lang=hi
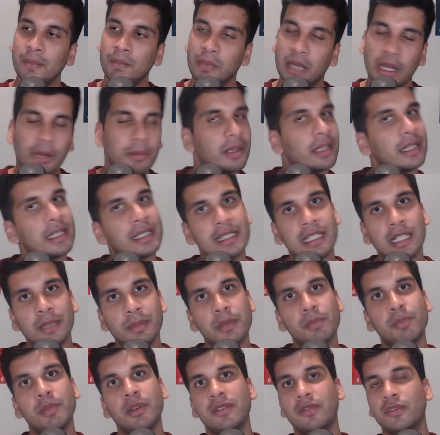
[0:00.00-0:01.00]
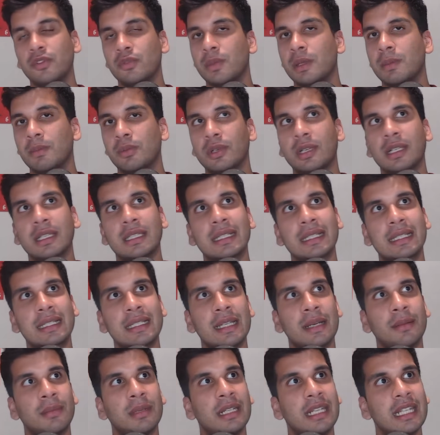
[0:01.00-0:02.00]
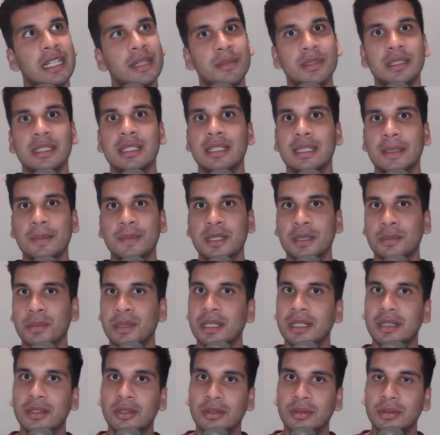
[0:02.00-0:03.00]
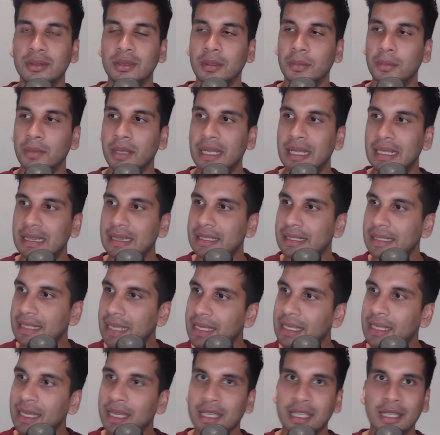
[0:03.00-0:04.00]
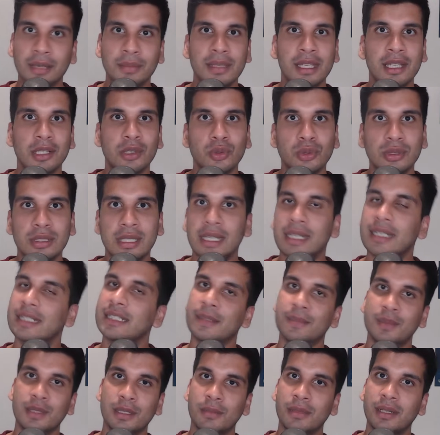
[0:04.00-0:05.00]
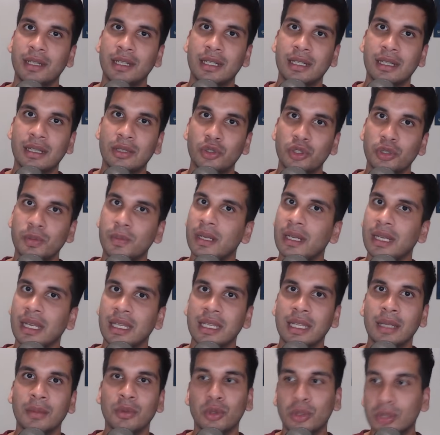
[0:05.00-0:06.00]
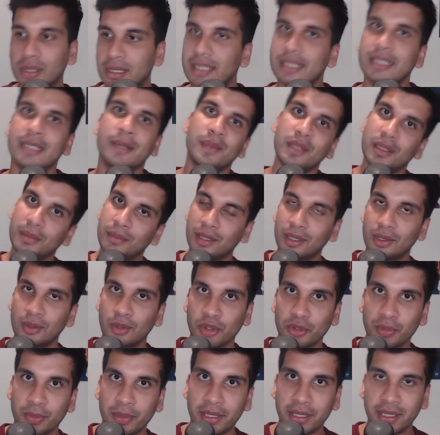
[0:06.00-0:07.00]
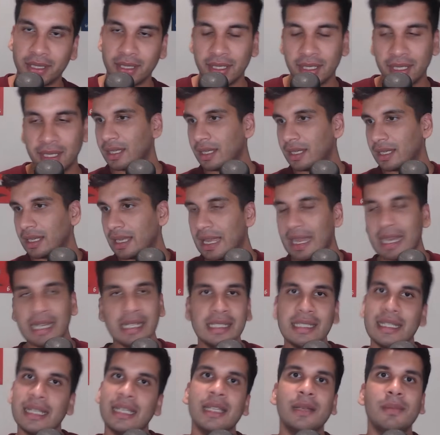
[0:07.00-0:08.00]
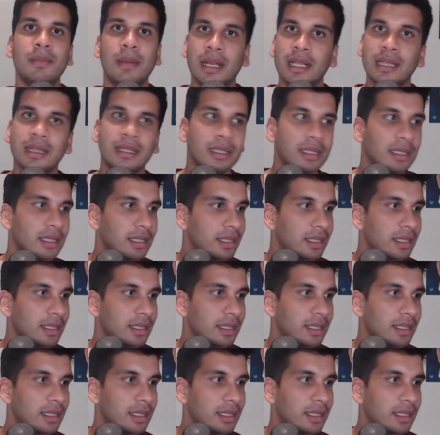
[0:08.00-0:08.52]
बाबा के साथ भी प्रीव्यू में बोला था कि हम टीम्स की सबसे बड़ी गलती यही है कि हम एक दूसरे के सबसे बड़े दुश्मन नहीं हैं हम खुद के सबसे बड़े दुश्मन हैं एंड यही बात